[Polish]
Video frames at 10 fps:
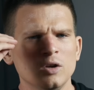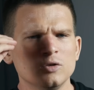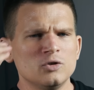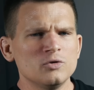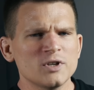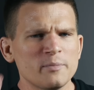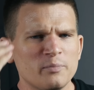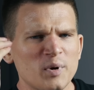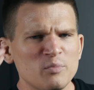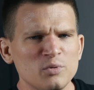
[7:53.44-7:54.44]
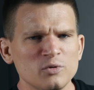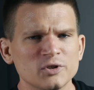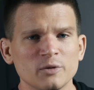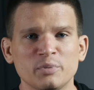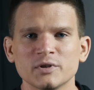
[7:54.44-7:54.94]
Giuseppe
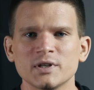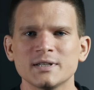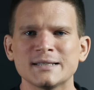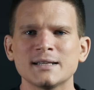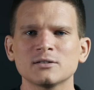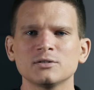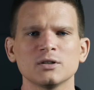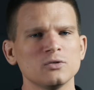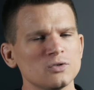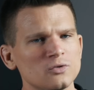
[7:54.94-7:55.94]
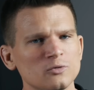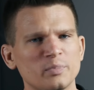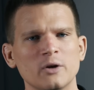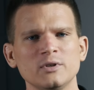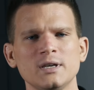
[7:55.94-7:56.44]
Buzo podszedł jednak do tego
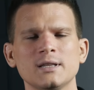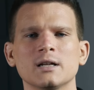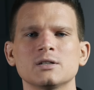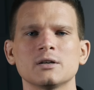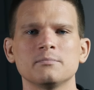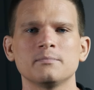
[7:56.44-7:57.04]
zupełnie inaczej.